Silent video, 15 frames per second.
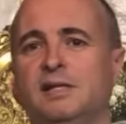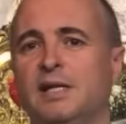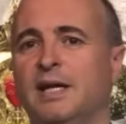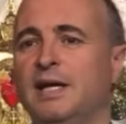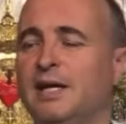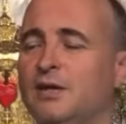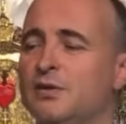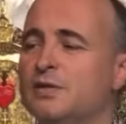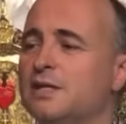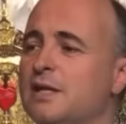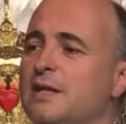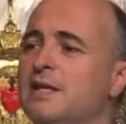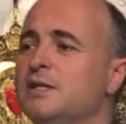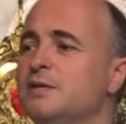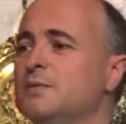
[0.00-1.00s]
El
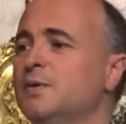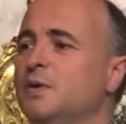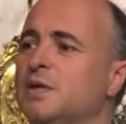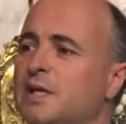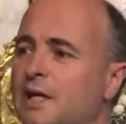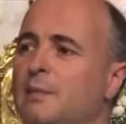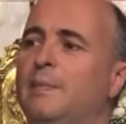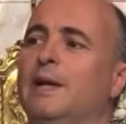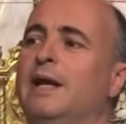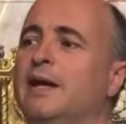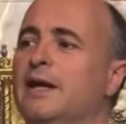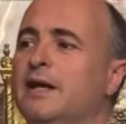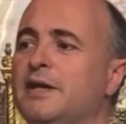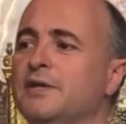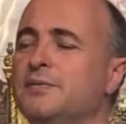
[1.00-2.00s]
gnosticismo y el
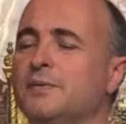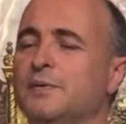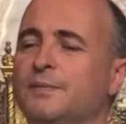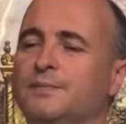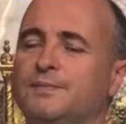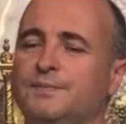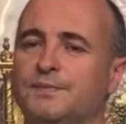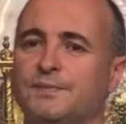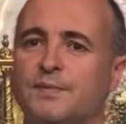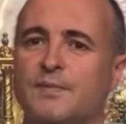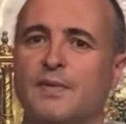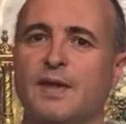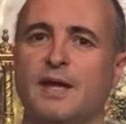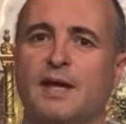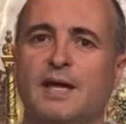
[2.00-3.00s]
pelagianismo.
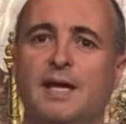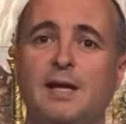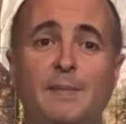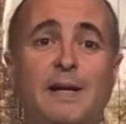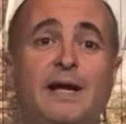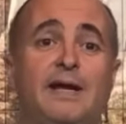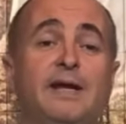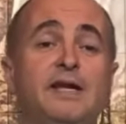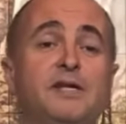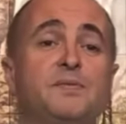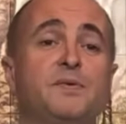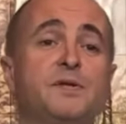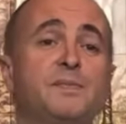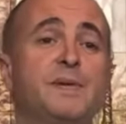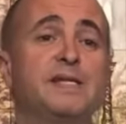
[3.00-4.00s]
El
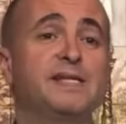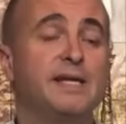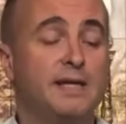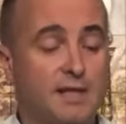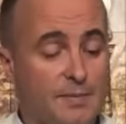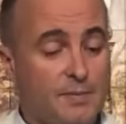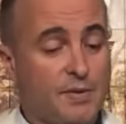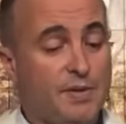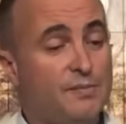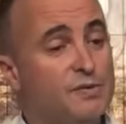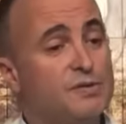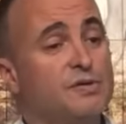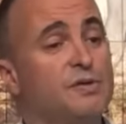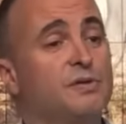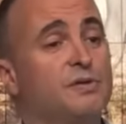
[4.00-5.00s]
pelagianismo es pensar
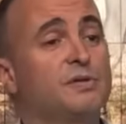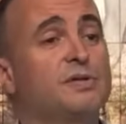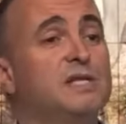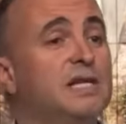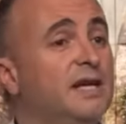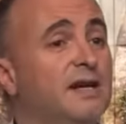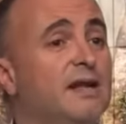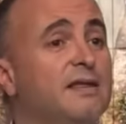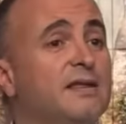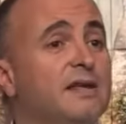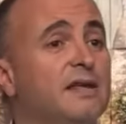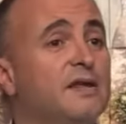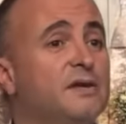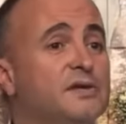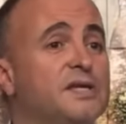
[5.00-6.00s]
que podemos nosotros
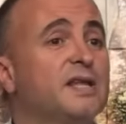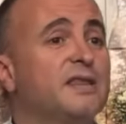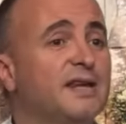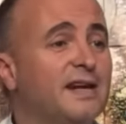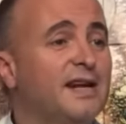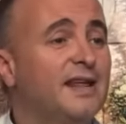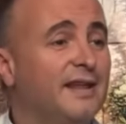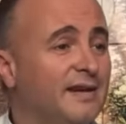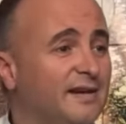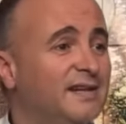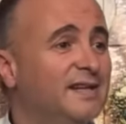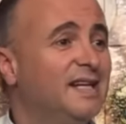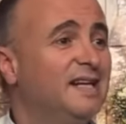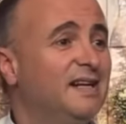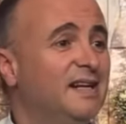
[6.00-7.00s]
sin la gracia de Dios
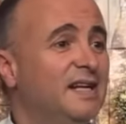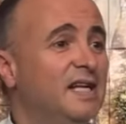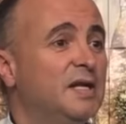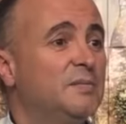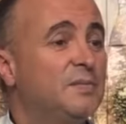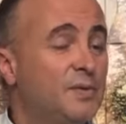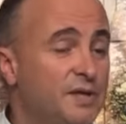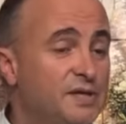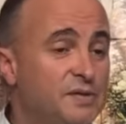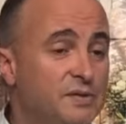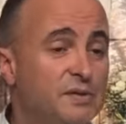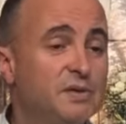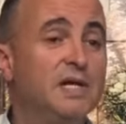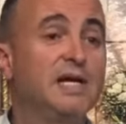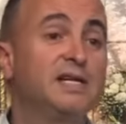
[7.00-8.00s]
hacer nada.
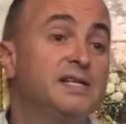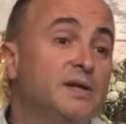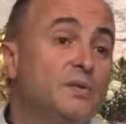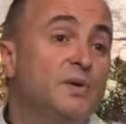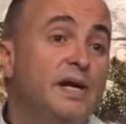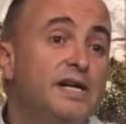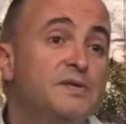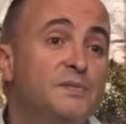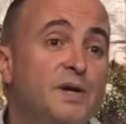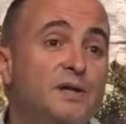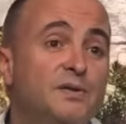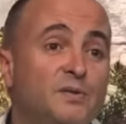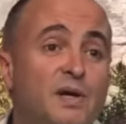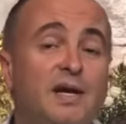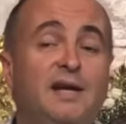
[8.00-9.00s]
Por eso el
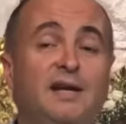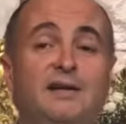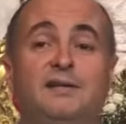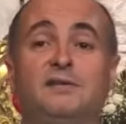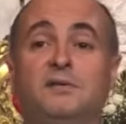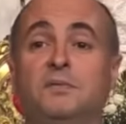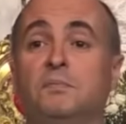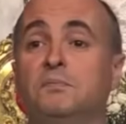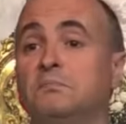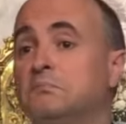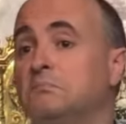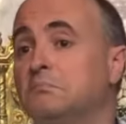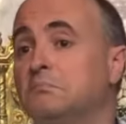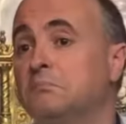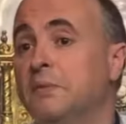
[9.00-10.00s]
secularismo actual, ¿no?
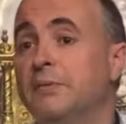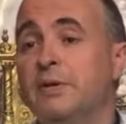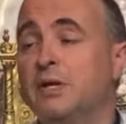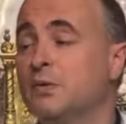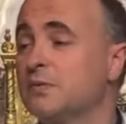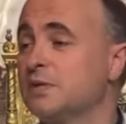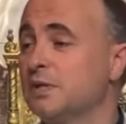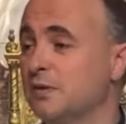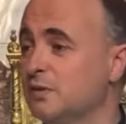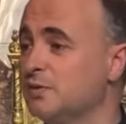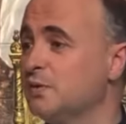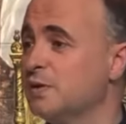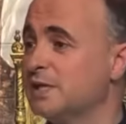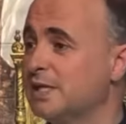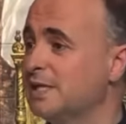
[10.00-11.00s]
vivir como si
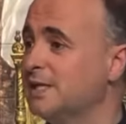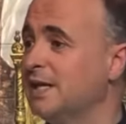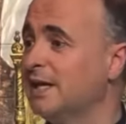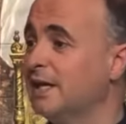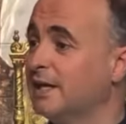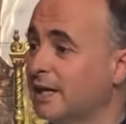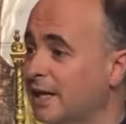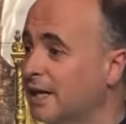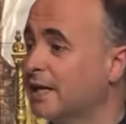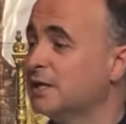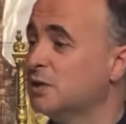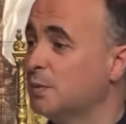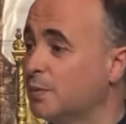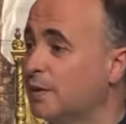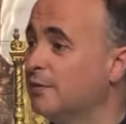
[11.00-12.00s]
Dios no existiera y
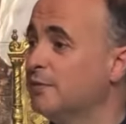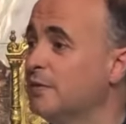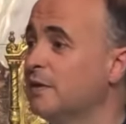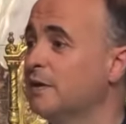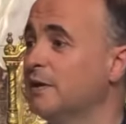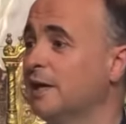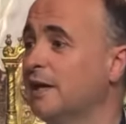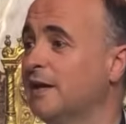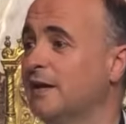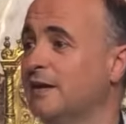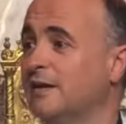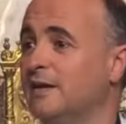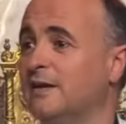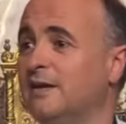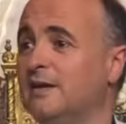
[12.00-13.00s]
creer que esto puede
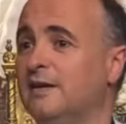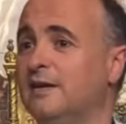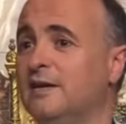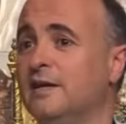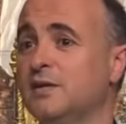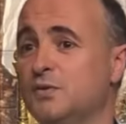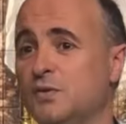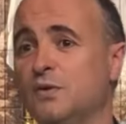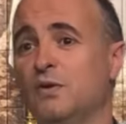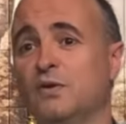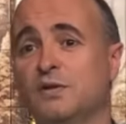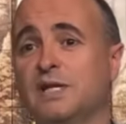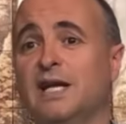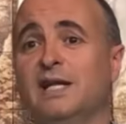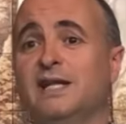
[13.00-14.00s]
funcionar, es uno de
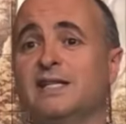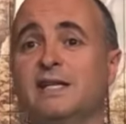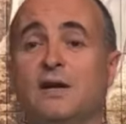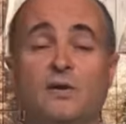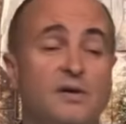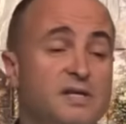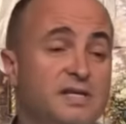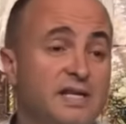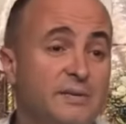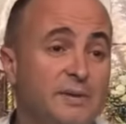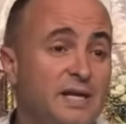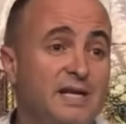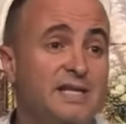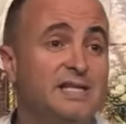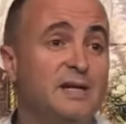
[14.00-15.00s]
los grandes errores que
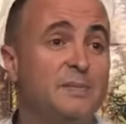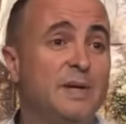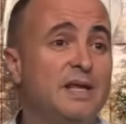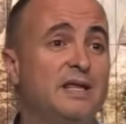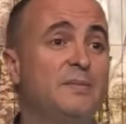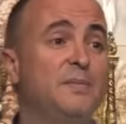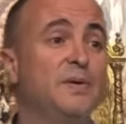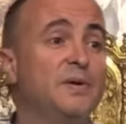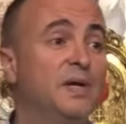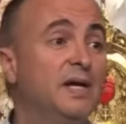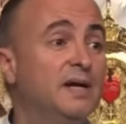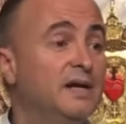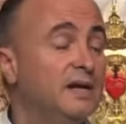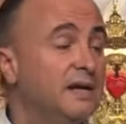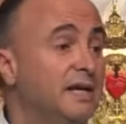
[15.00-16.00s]
viene desde el principio.
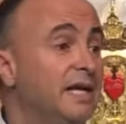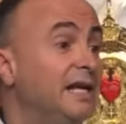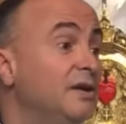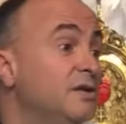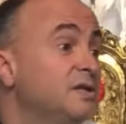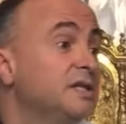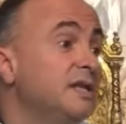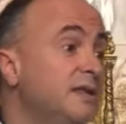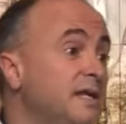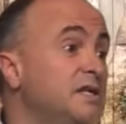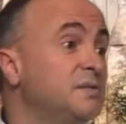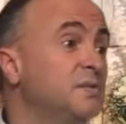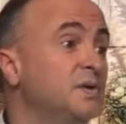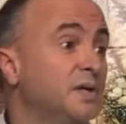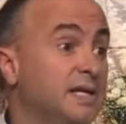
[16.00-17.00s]
Y el
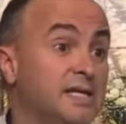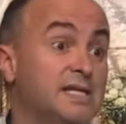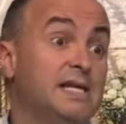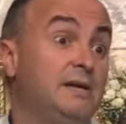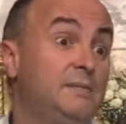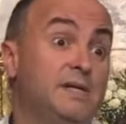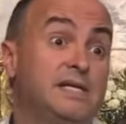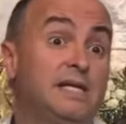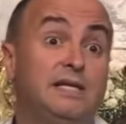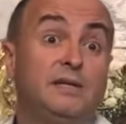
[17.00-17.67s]
gnosticismo, uno de